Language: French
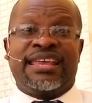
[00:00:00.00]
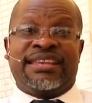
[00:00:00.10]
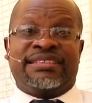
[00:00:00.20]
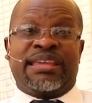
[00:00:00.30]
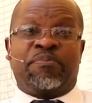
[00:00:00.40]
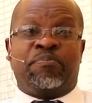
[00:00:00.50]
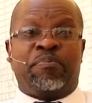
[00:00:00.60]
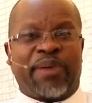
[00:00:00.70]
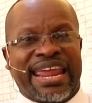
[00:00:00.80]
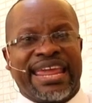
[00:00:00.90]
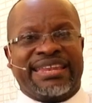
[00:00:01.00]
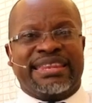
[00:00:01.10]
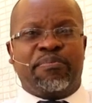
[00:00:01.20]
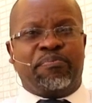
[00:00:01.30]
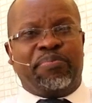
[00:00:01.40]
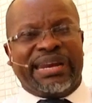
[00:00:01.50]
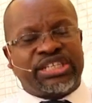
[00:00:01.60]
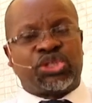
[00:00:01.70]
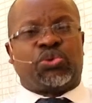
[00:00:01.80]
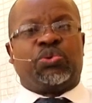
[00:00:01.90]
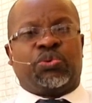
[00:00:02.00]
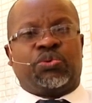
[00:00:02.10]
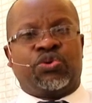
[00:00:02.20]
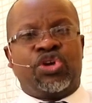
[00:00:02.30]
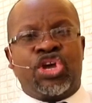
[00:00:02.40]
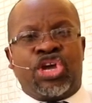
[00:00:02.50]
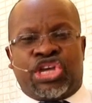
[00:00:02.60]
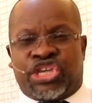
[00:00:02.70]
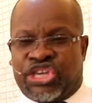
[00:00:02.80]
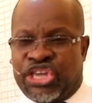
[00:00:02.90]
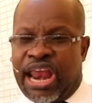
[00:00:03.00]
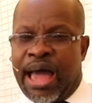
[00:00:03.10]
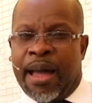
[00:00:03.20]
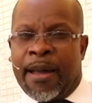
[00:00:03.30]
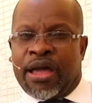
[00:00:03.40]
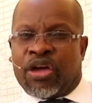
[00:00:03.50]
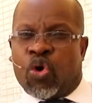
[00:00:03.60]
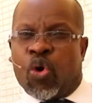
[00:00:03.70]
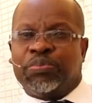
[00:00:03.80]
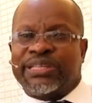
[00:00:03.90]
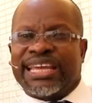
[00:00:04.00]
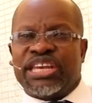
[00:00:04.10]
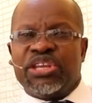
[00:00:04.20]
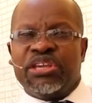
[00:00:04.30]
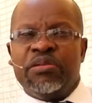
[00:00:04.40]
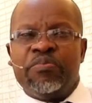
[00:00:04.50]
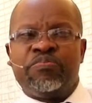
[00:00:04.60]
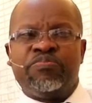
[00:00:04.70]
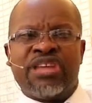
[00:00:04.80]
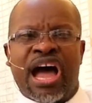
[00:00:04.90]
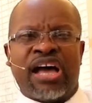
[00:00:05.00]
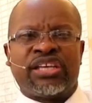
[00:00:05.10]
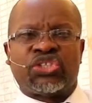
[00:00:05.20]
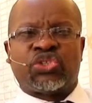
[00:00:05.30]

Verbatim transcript: des plaies, des blessures qu'il a obtenues dans ce